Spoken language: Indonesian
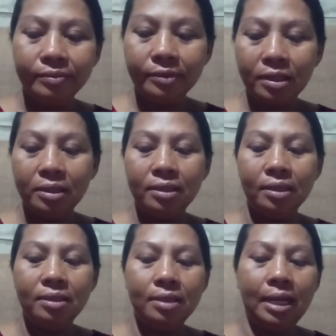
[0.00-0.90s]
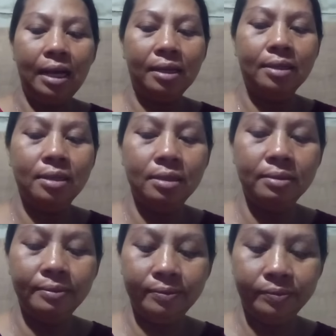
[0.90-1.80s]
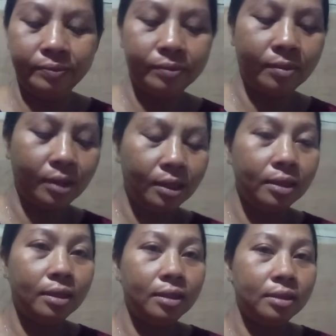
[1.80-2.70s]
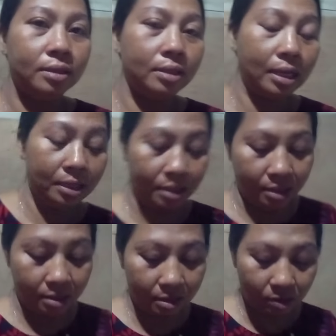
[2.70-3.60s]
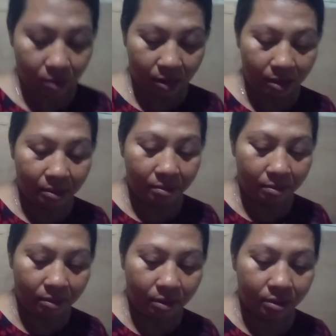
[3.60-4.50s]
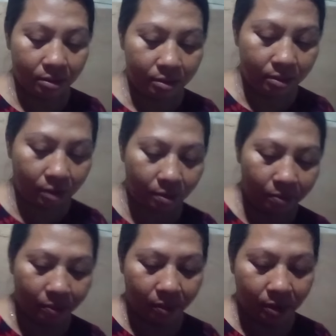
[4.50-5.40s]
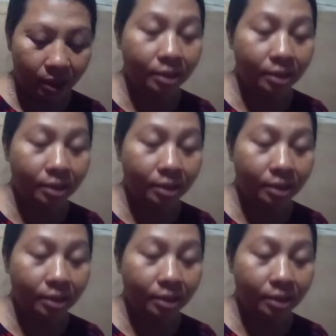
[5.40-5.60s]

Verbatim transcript: jadi sedih lagi uh, nanti nanti konten uh, pemirsa